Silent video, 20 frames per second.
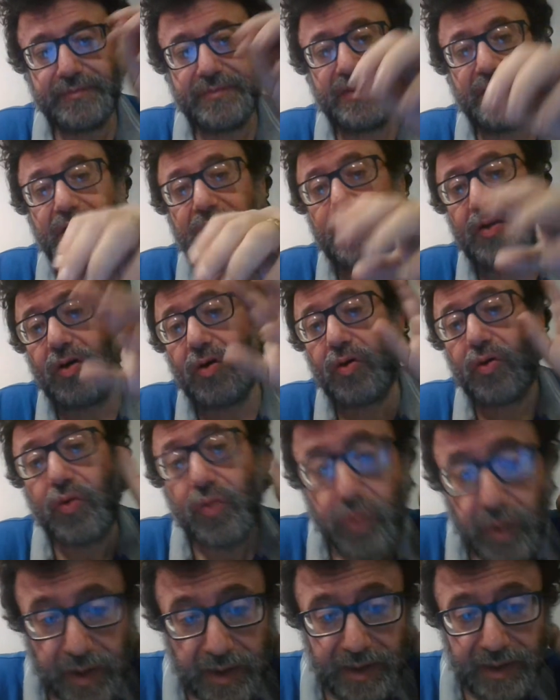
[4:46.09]
dirò
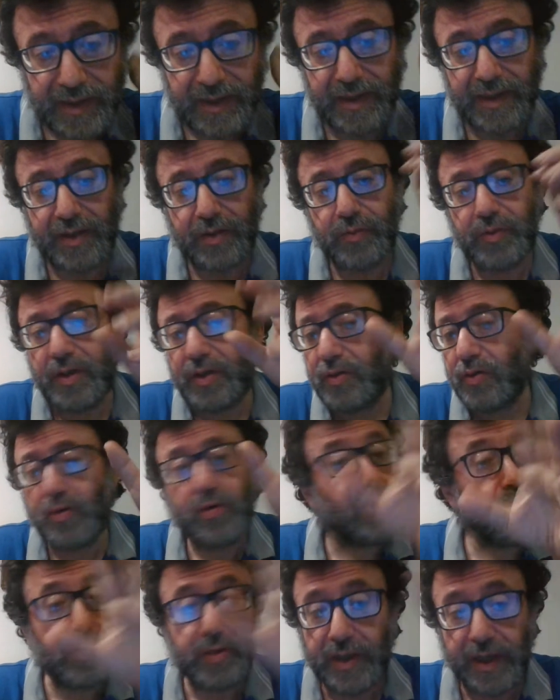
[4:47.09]
qui e qui
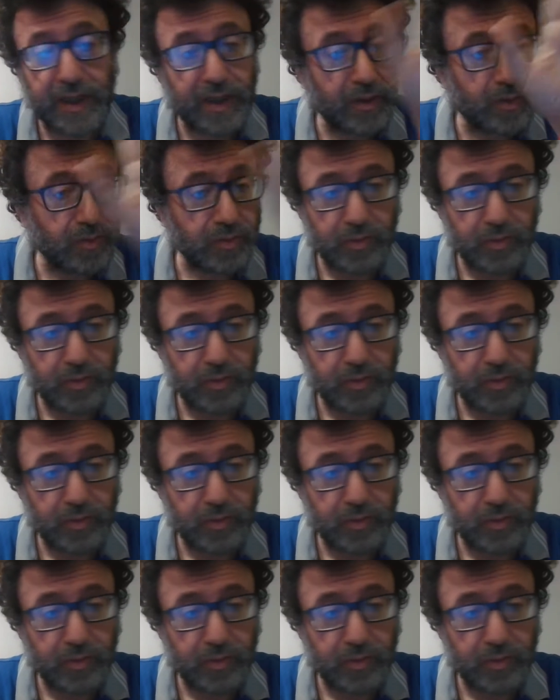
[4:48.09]
non lo nego,